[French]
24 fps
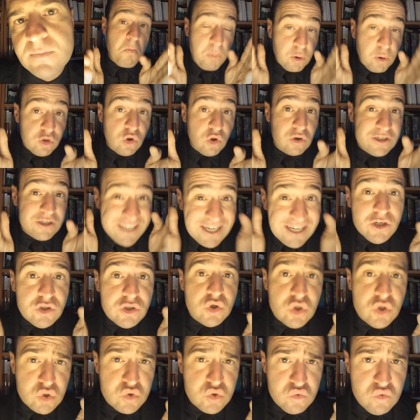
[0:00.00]
Pendant
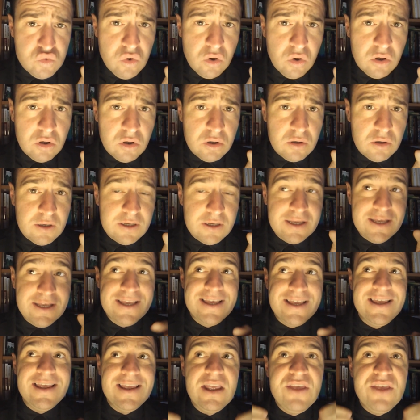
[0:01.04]
quelques jours,
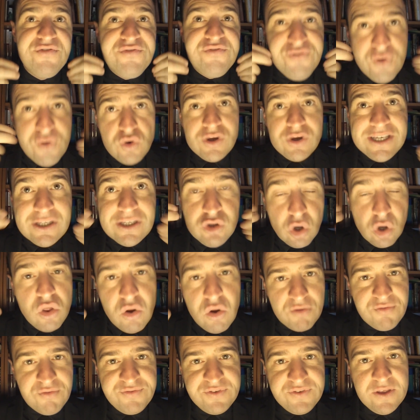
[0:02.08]
il faut qu'il donne
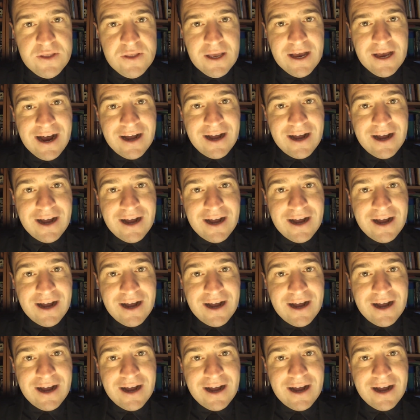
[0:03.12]
envie